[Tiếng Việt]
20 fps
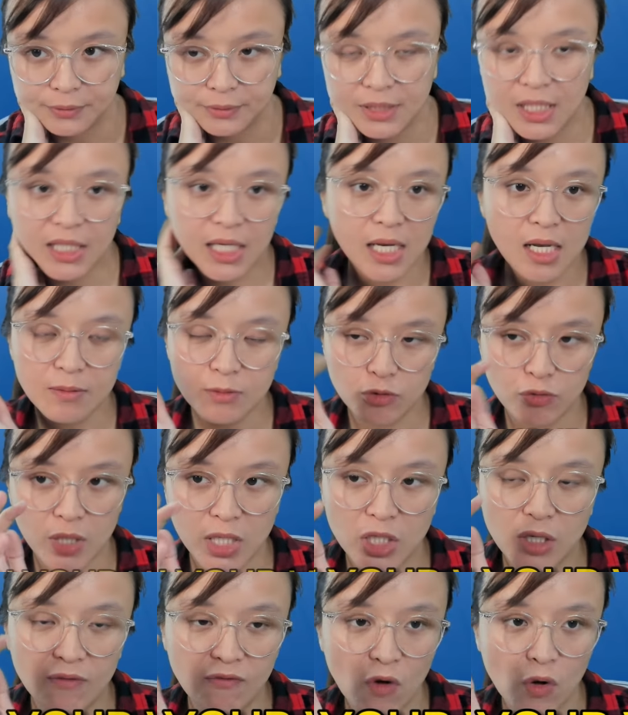nên cái lớp
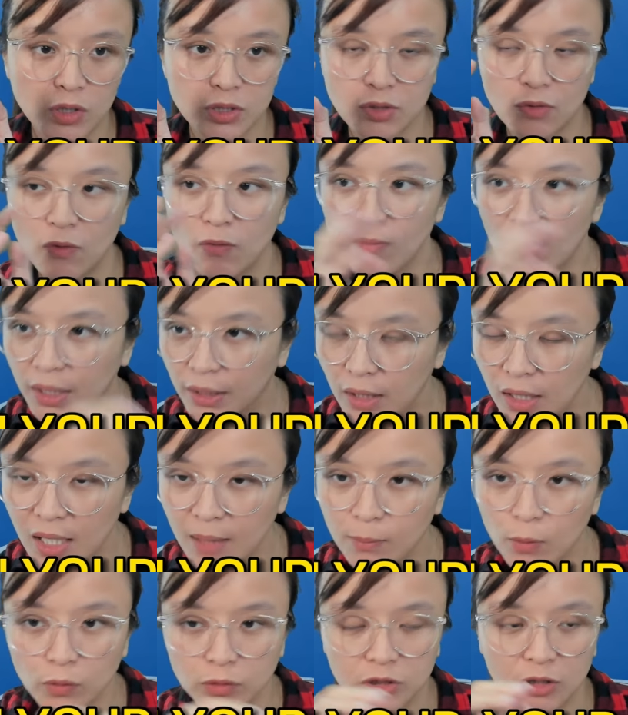Train Your Voice của mình nó
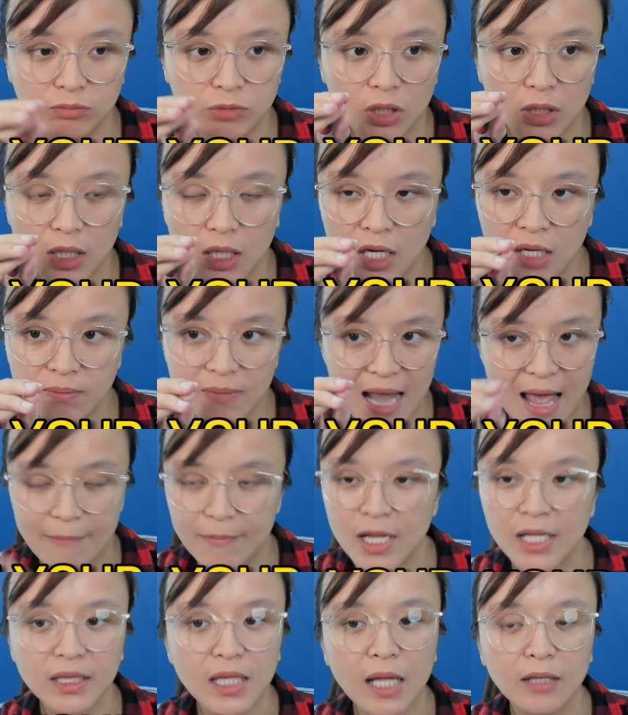là một trong những cái lớp
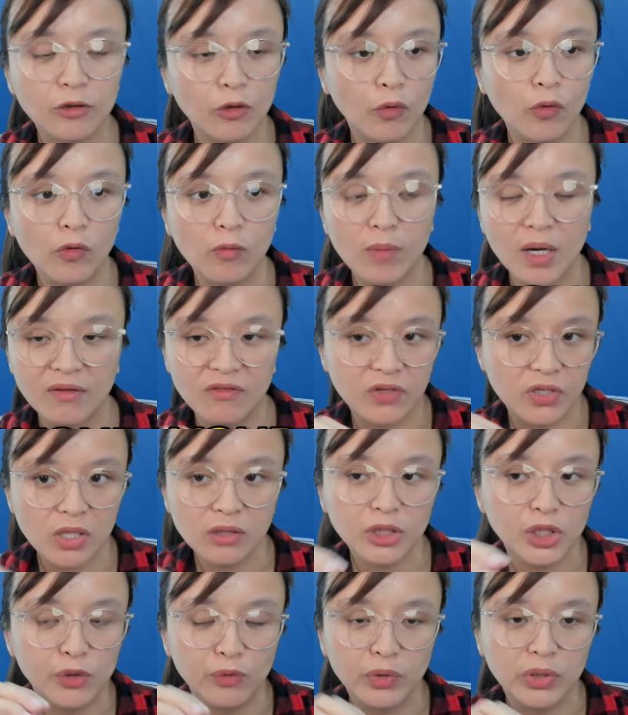làm nên tên tuổi của mình và
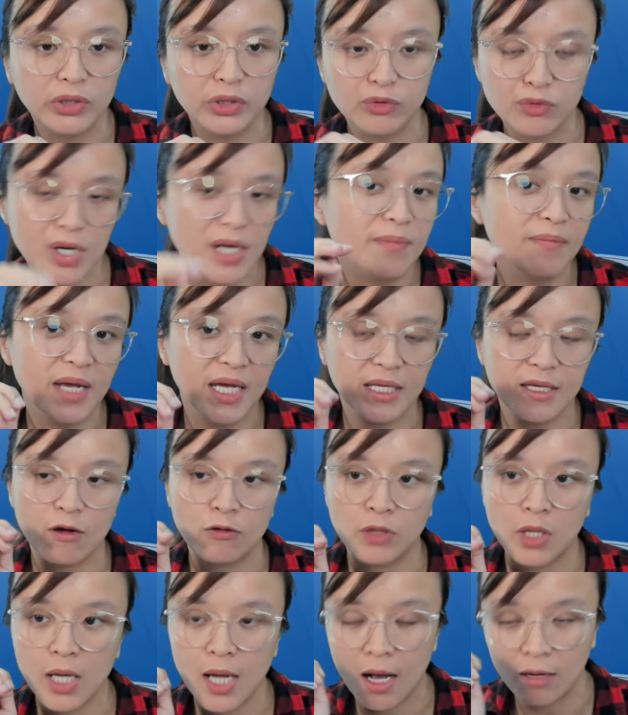rất nhiều người truyền miệng
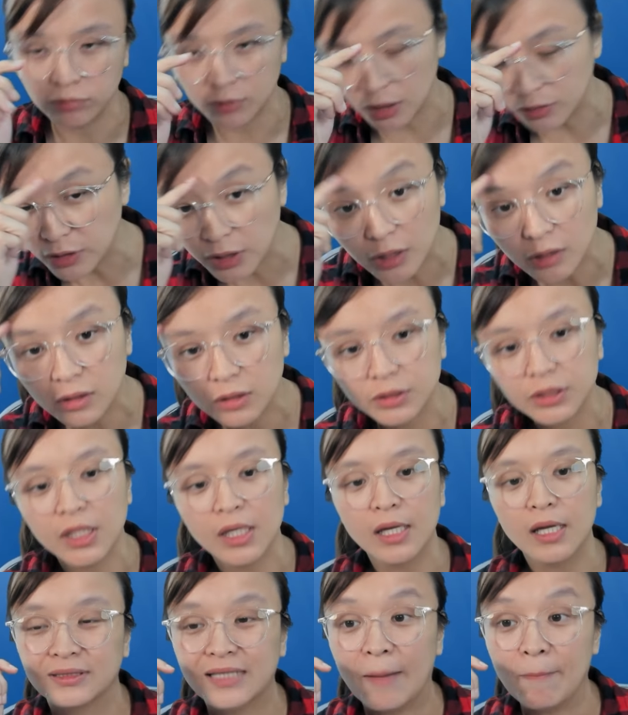nhau tới học từ những người
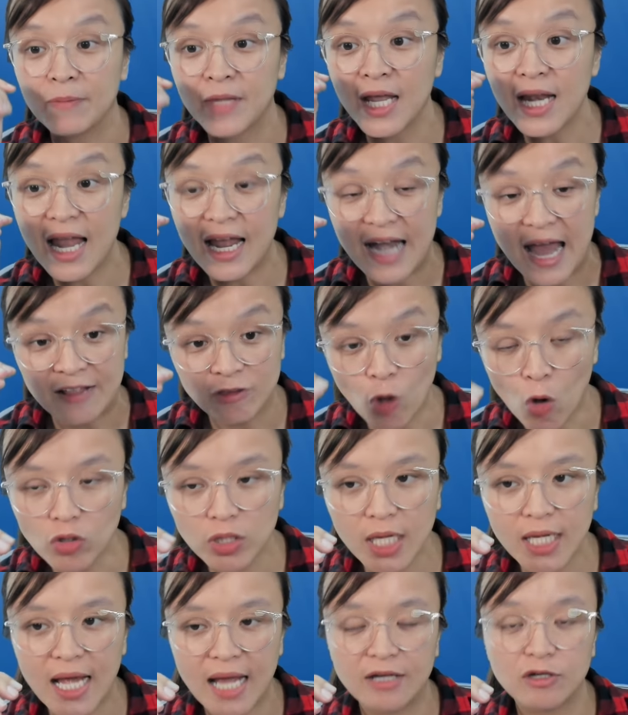thậm chí là đã tốt
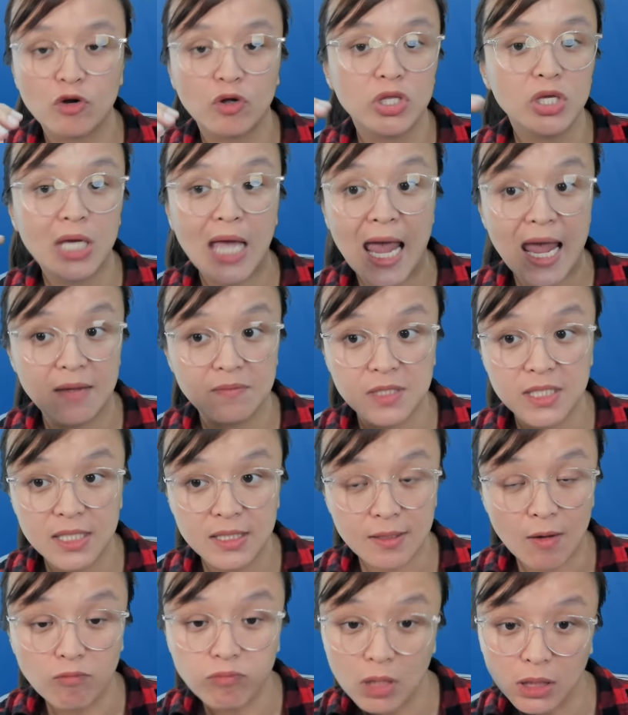tiếng Anh rồi như các MC
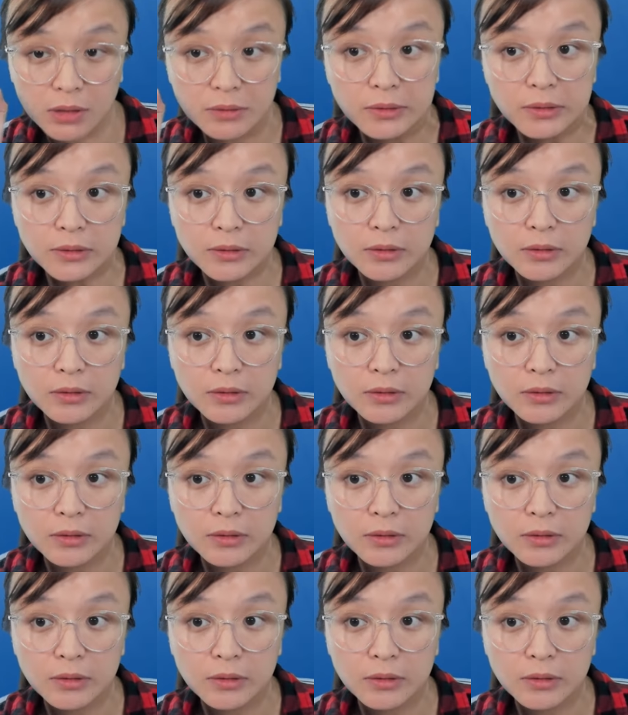song ngữ